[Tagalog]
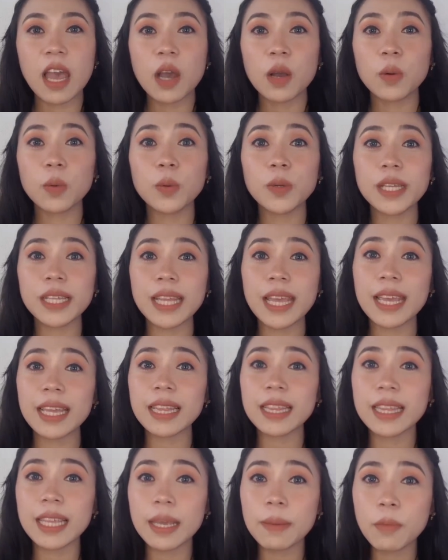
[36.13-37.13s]
ngunit
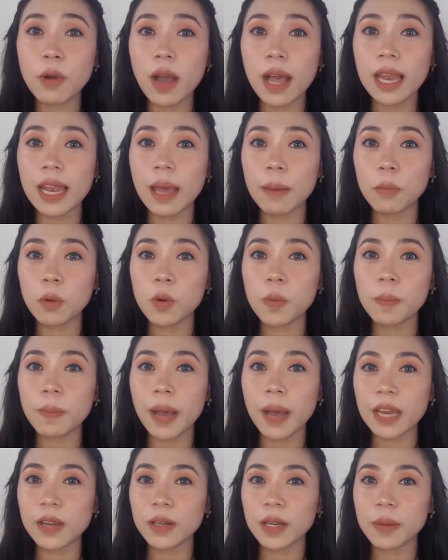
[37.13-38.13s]
hindi mo alam kung
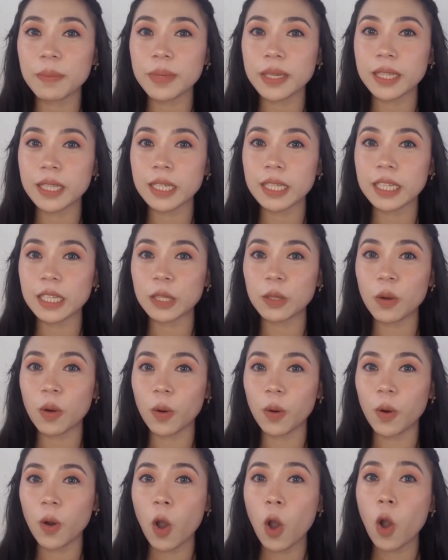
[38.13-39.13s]
paano gamitin
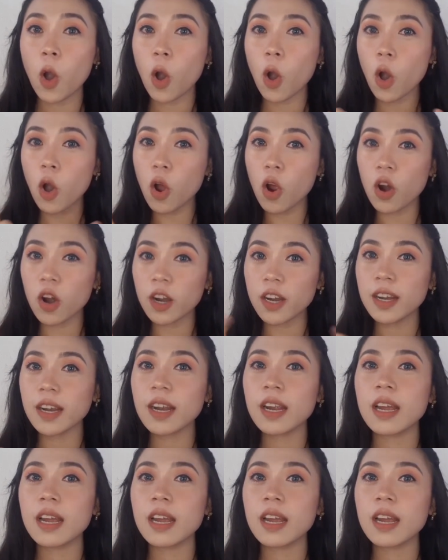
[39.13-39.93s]
ito. Or,